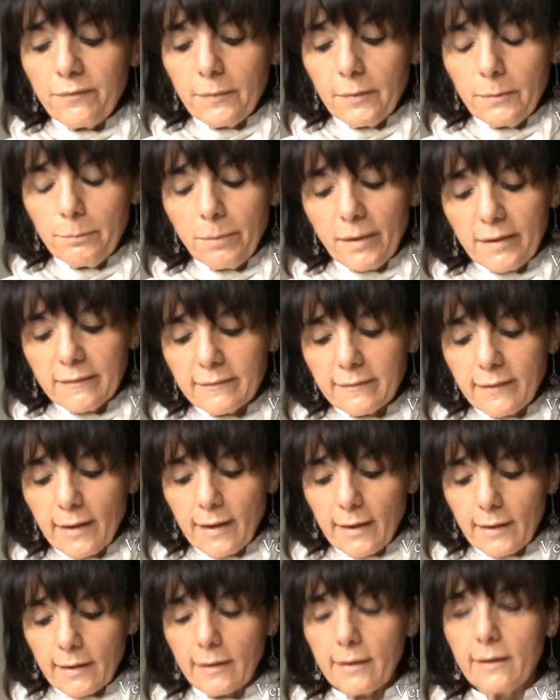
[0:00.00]
il,
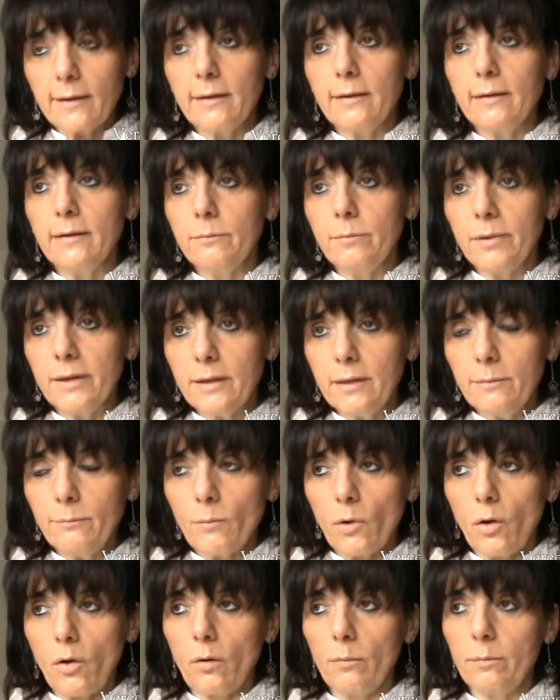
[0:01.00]
passare i beni
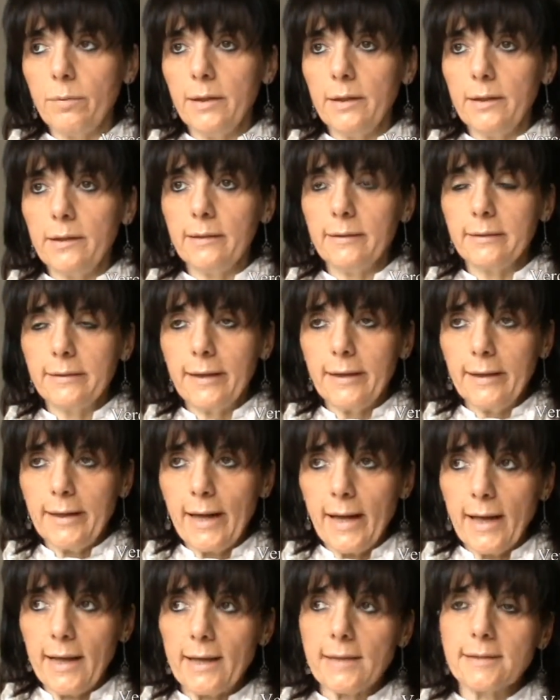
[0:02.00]
immobili
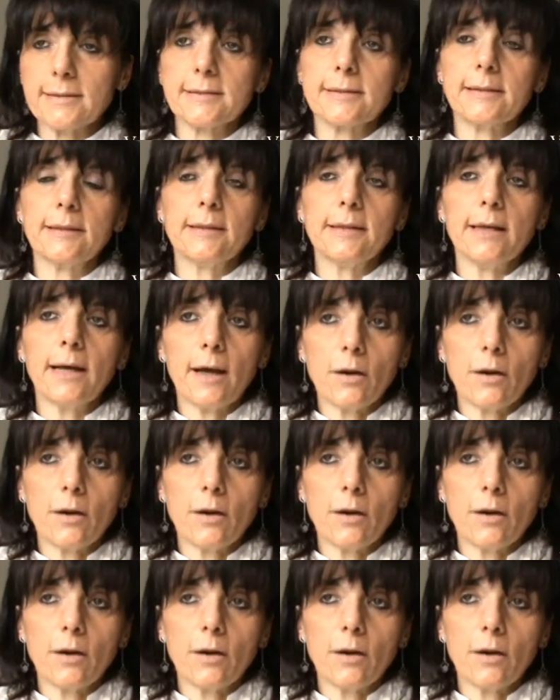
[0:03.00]
dell'ASL